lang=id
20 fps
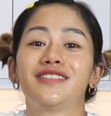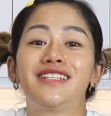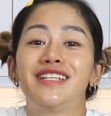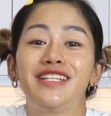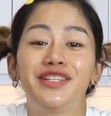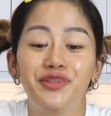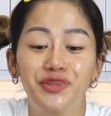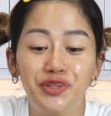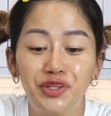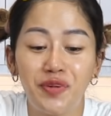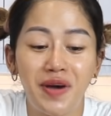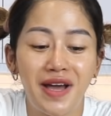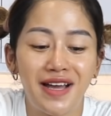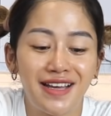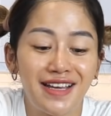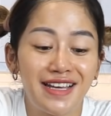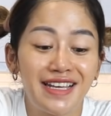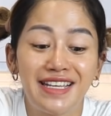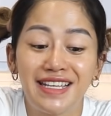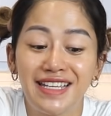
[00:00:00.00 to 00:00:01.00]
gitu
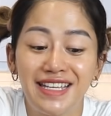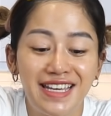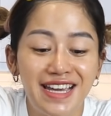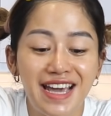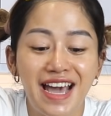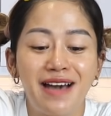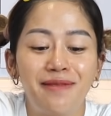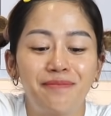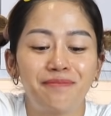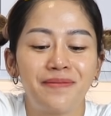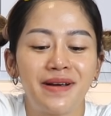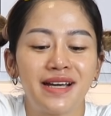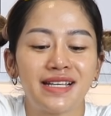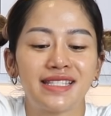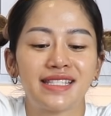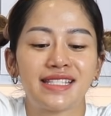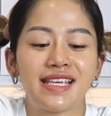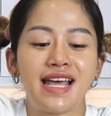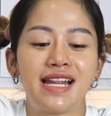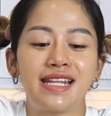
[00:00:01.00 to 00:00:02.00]
doang gampang
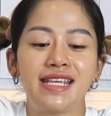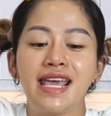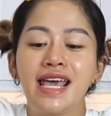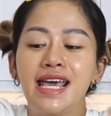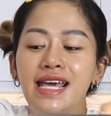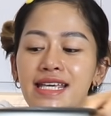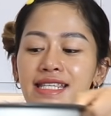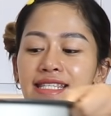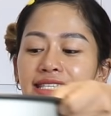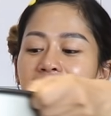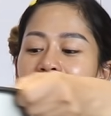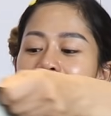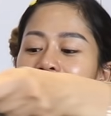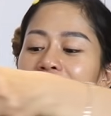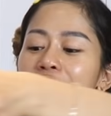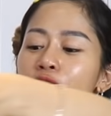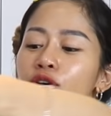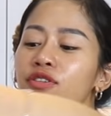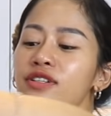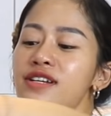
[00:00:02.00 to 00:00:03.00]
sekali
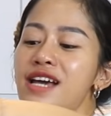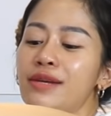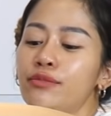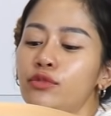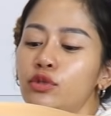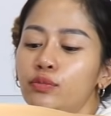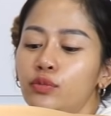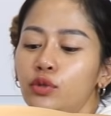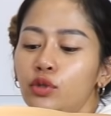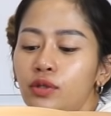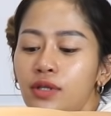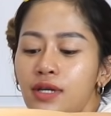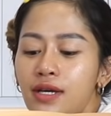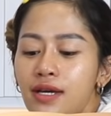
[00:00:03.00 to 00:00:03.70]
jangan takut dengan bumbu